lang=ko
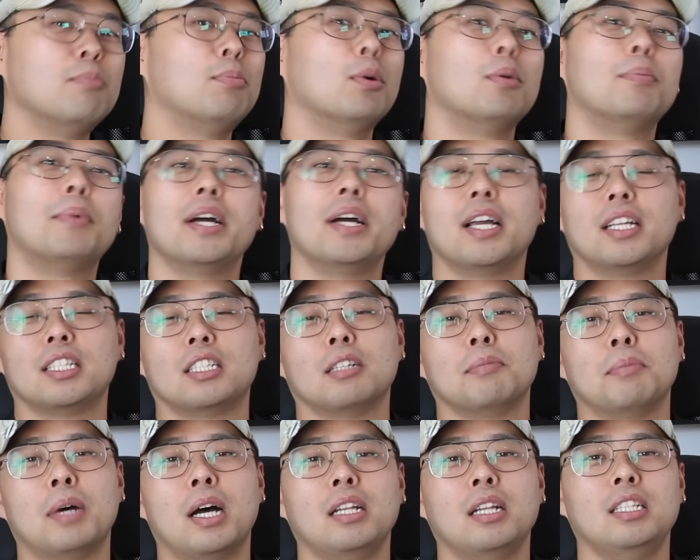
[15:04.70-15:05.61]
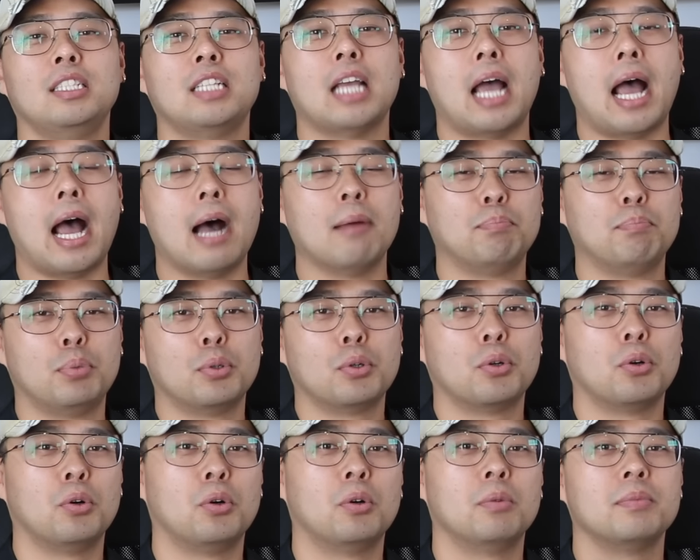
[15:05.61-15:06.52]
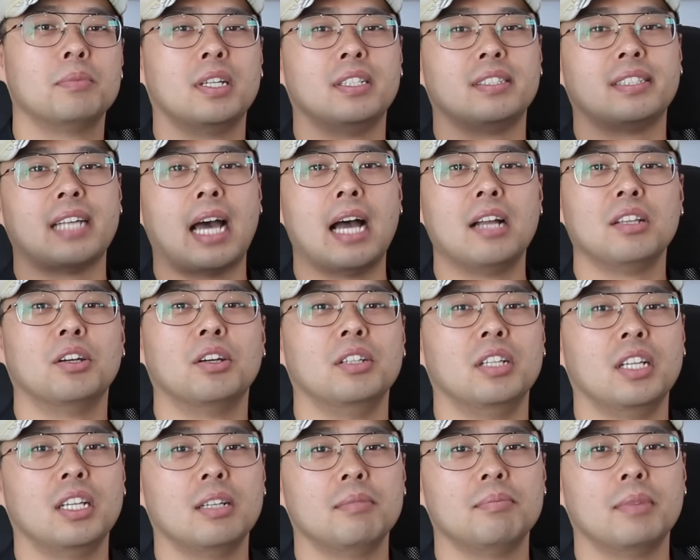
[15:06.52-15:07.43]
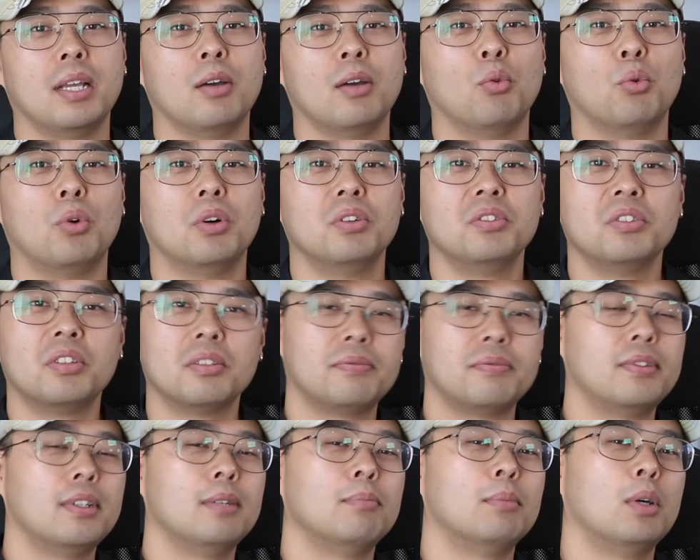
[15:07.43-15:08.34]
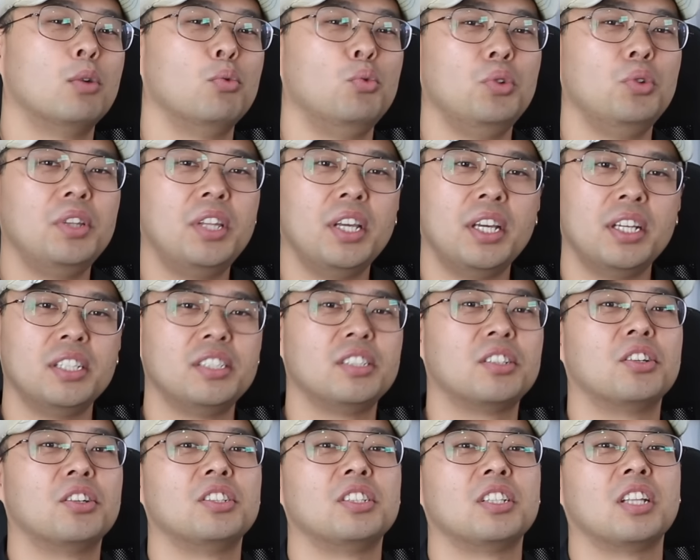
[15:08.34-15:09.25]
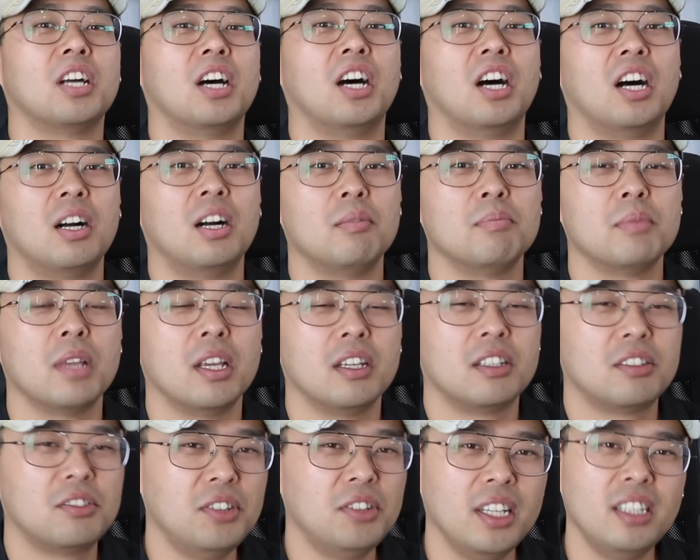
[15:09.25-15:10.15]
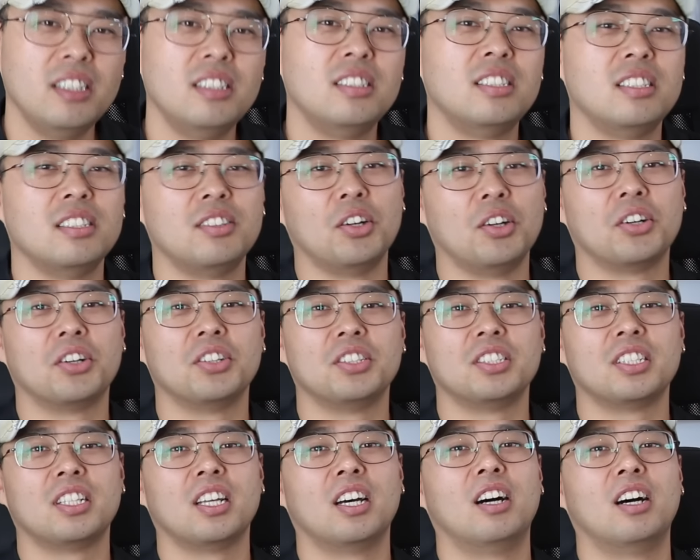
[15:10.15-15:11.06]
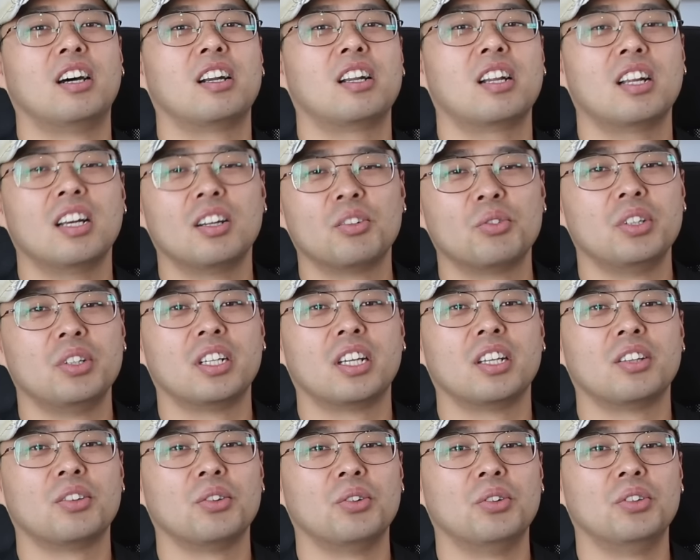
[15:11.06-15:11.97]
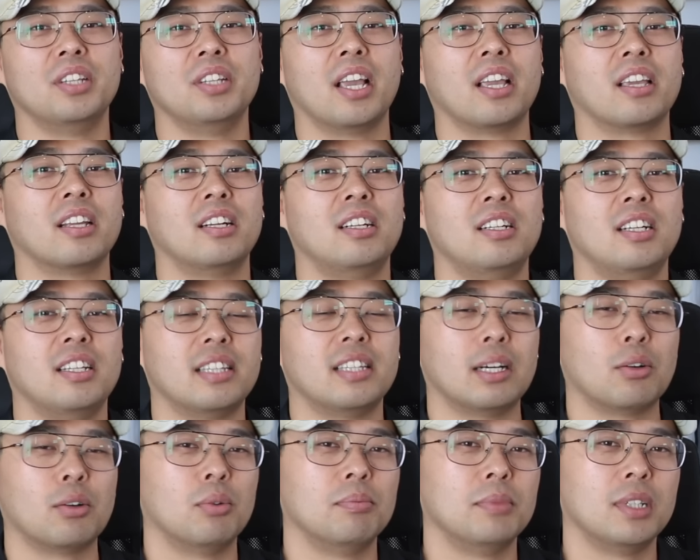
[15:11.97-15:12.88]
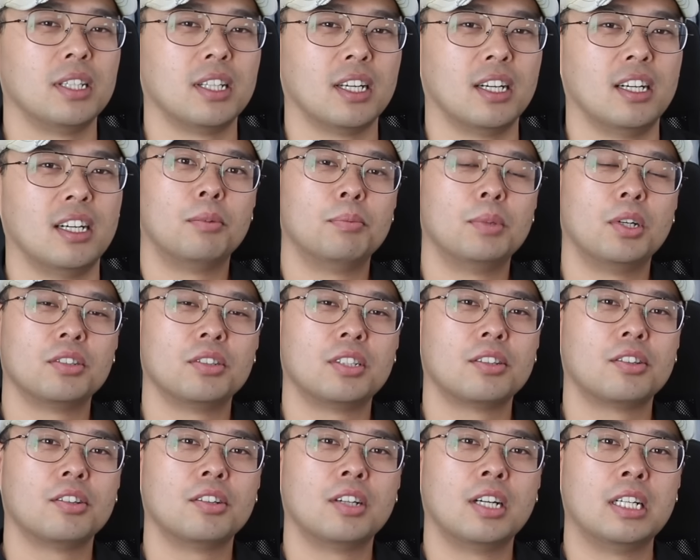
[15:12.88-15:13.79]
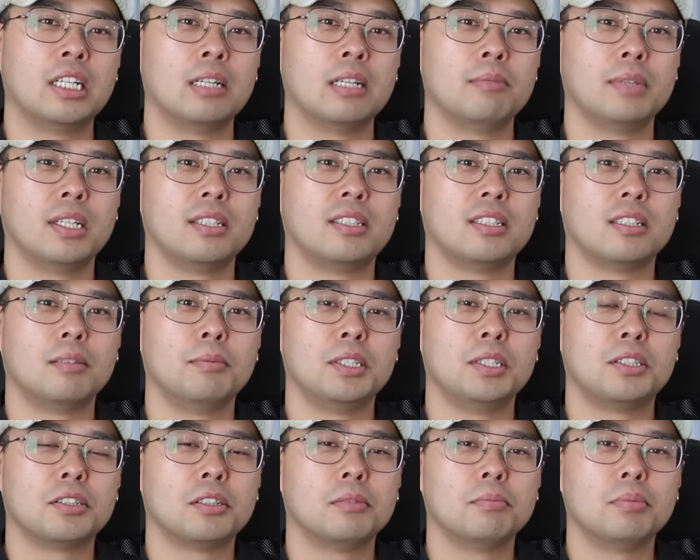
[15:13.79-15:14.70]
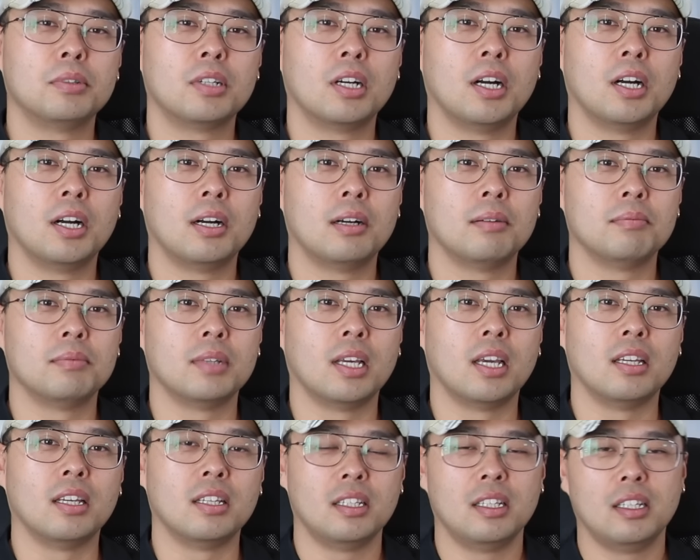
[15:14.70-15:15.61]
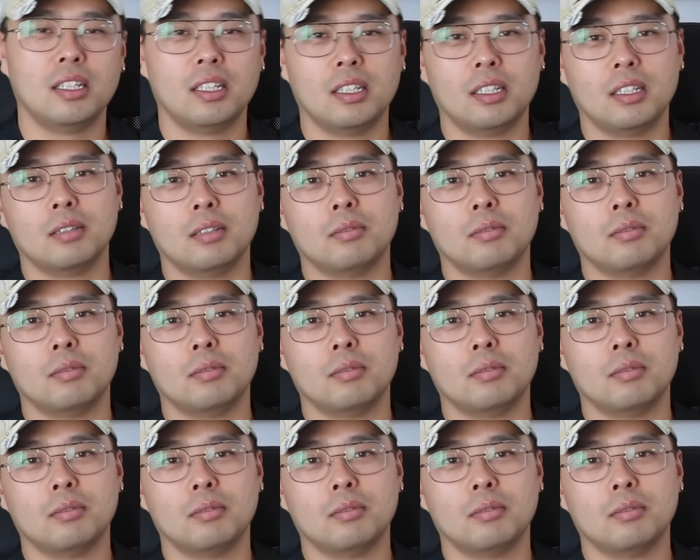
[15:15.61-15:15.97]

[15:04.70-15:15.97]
뽑아야지만 이제 앞으로 네, 4년이 네, 원더풀 뭐 위대해질 것이다 네, 그레이시 될 것이다 라고 이렇게 또 얘기를 했다고 합니다 뭐 어쨌든 간에 네, 지금 이 트럼프가 네, 이